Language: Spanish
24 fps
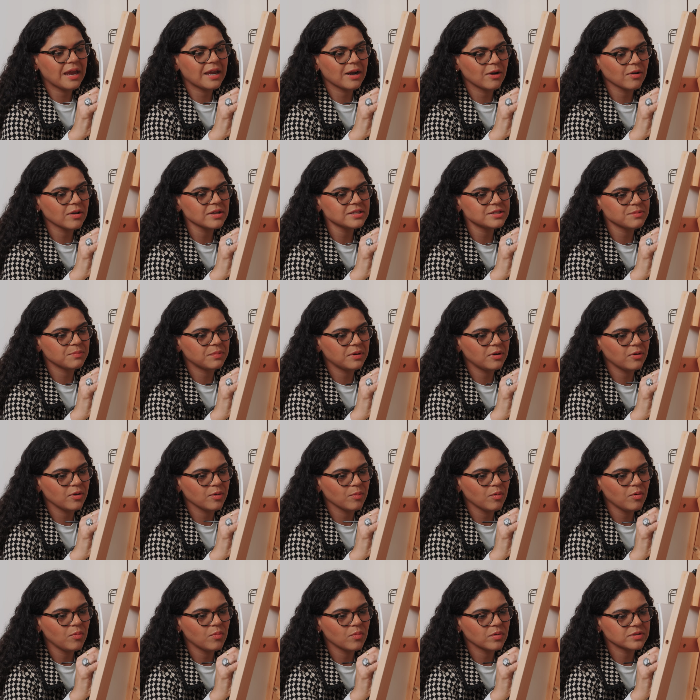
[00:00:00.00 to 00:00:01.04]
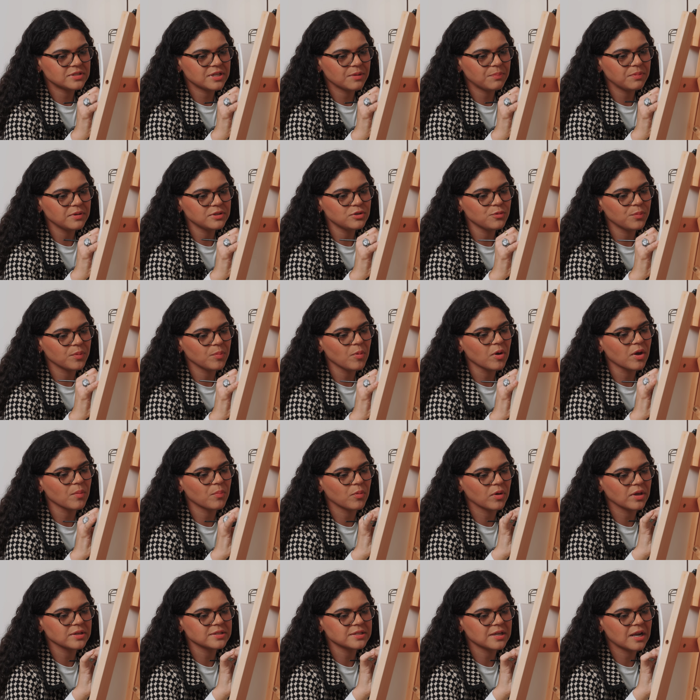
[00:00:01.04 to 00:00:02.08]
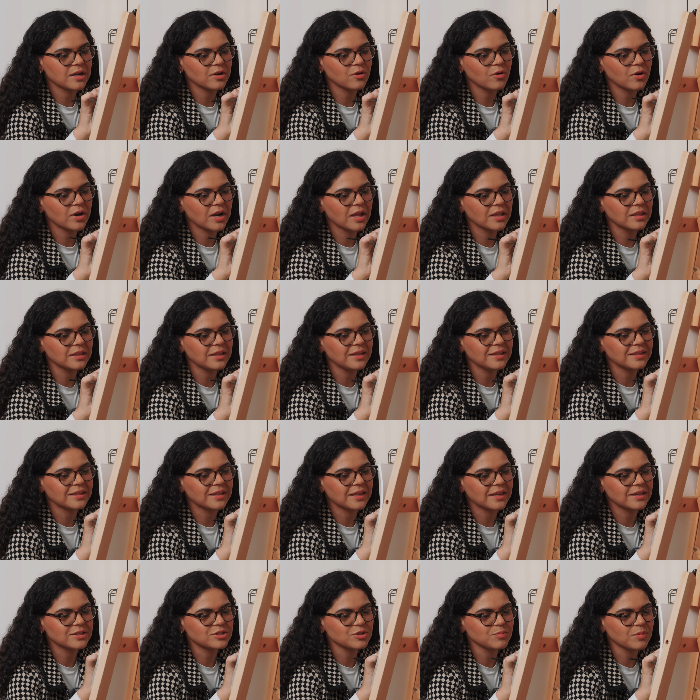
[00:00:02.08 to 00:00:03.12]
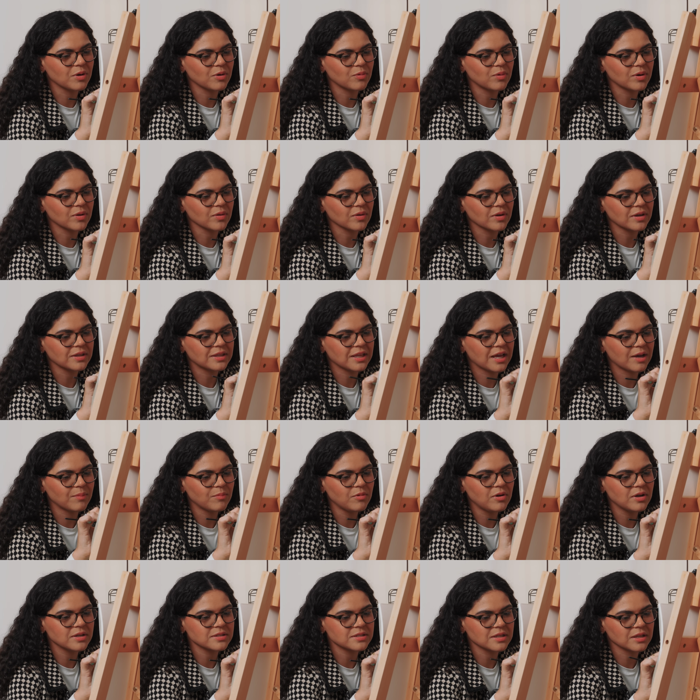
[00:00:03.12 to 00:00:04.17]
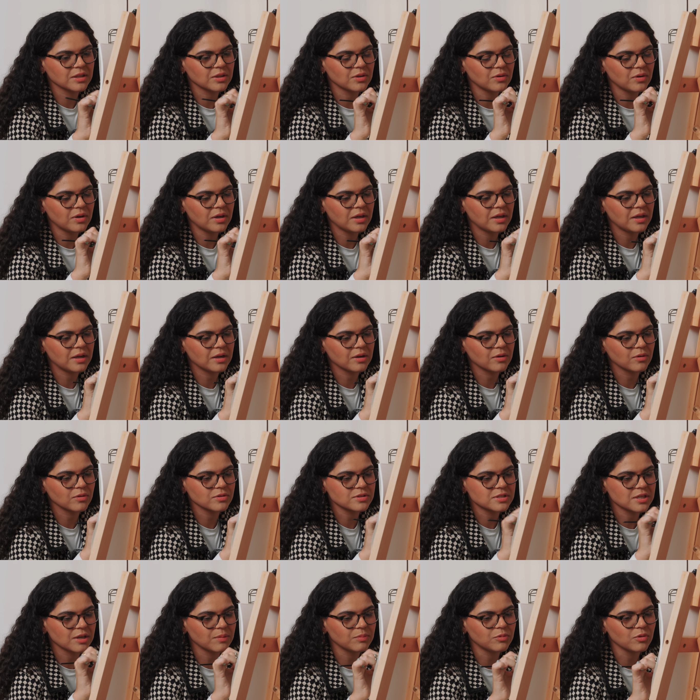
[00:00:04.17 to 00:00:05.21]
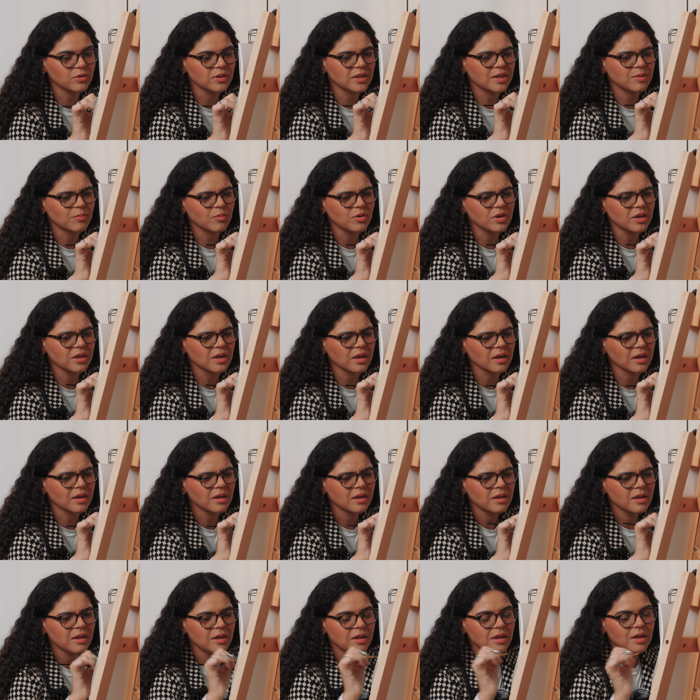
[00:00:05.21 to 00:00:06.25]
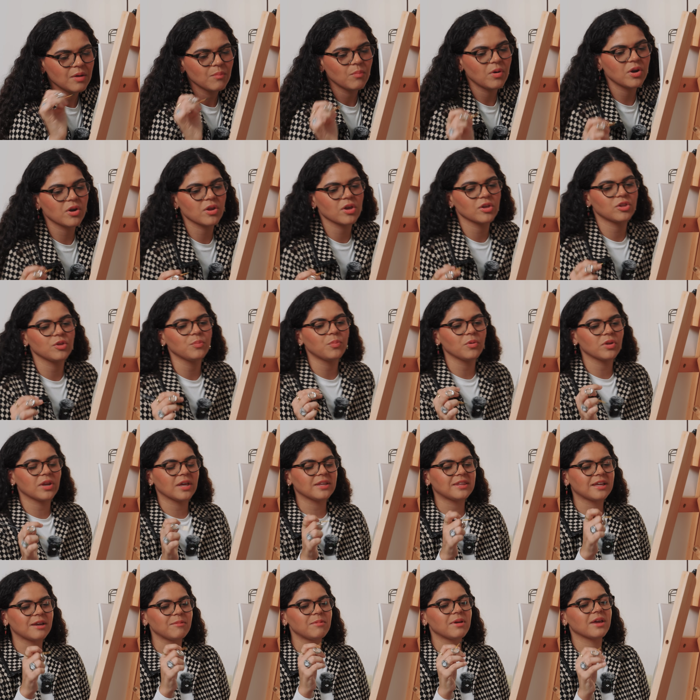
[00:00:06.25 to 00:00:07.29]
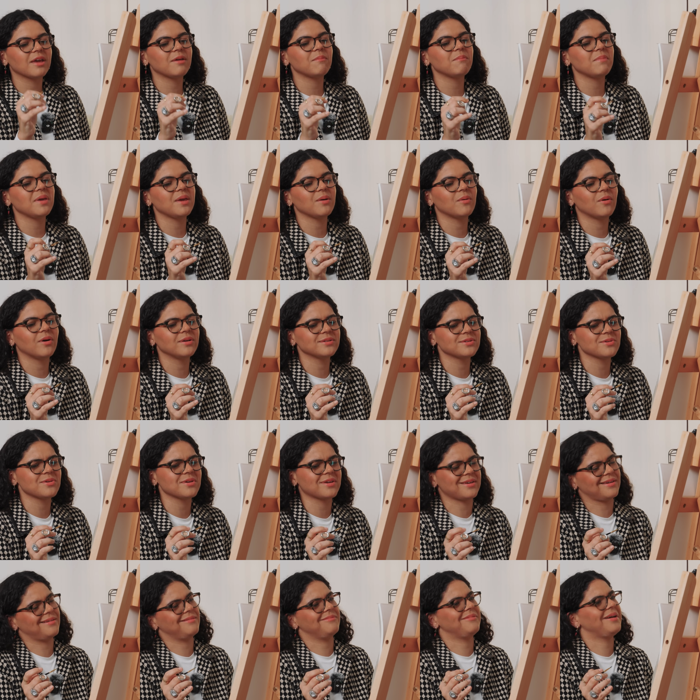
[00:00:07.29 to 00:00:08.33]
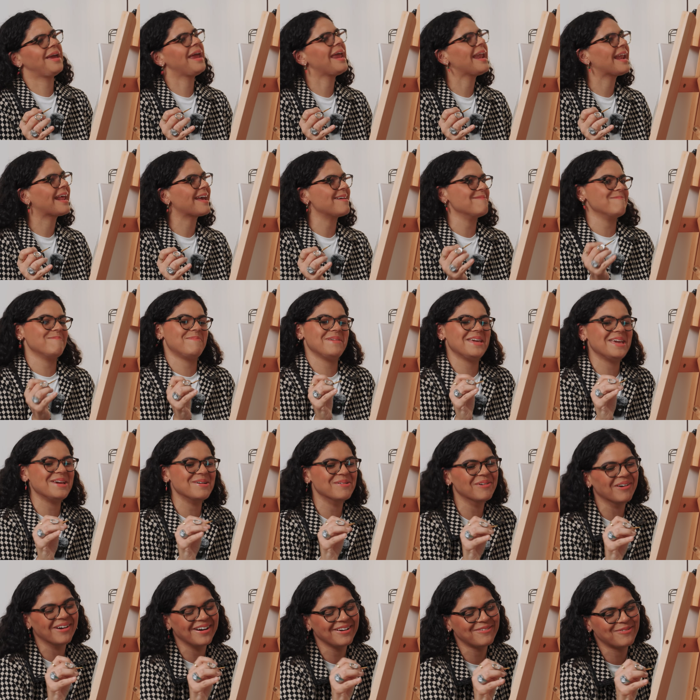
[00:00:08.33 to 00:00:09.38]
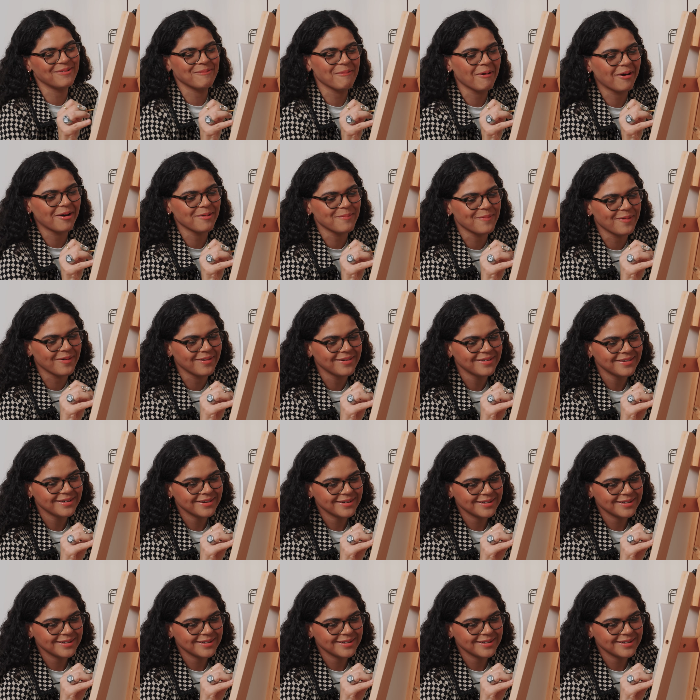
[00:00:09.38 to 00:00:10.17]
creo que siempre lo vimos, siempre supimos que podía ser algo grande. De hecho, me acuerdo que estábamos haciendo el concepto y dijimos, y que, bueno, y esto podría estar bien en vivo. Y eso dije, verga, en vivo. Y fuimos como,